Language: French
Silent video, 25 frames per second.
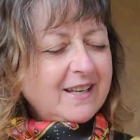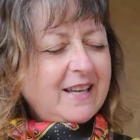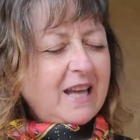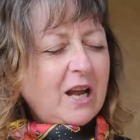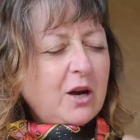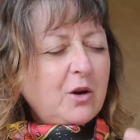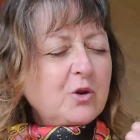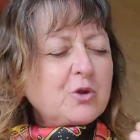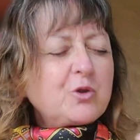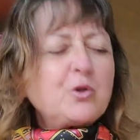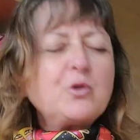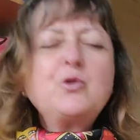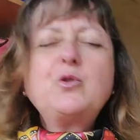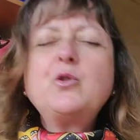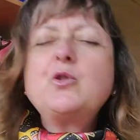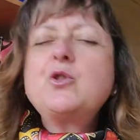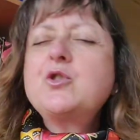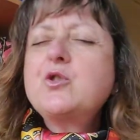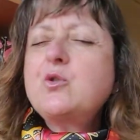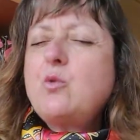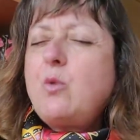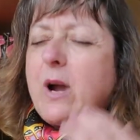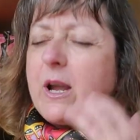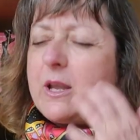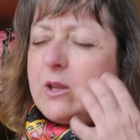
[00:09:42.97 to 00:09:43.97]
quelque chose de
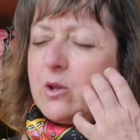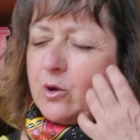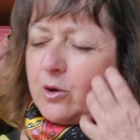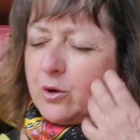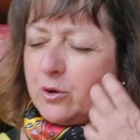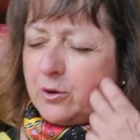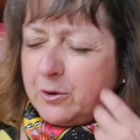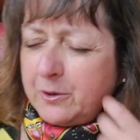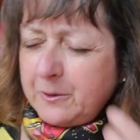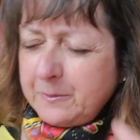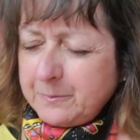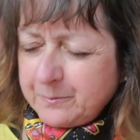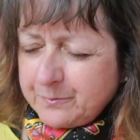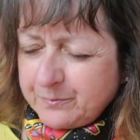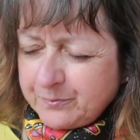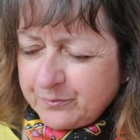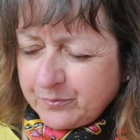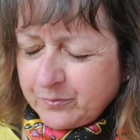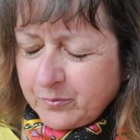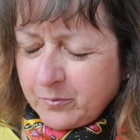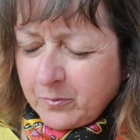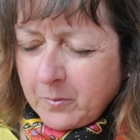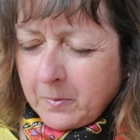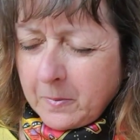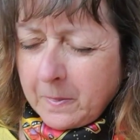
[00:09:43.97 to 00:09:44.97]
joyeux.
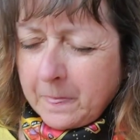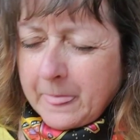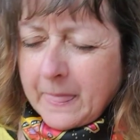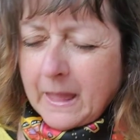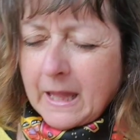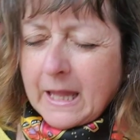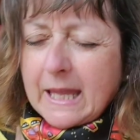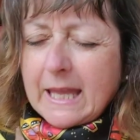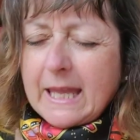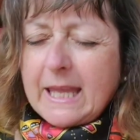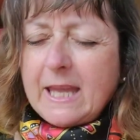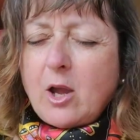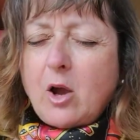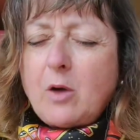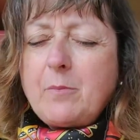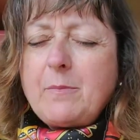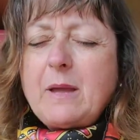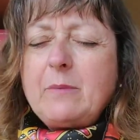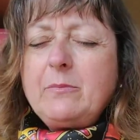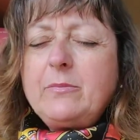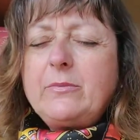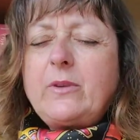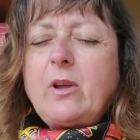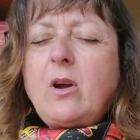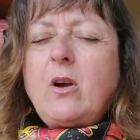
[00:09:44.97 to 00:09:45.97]
Et en
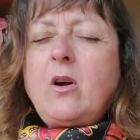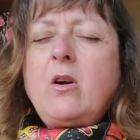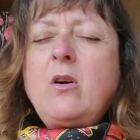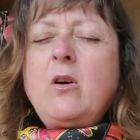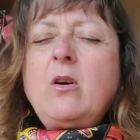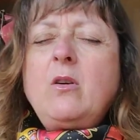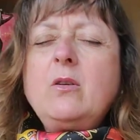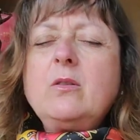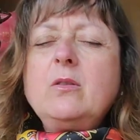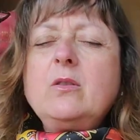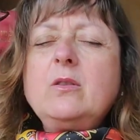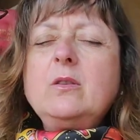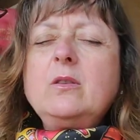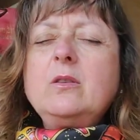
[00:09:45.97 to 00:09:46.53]
même temps,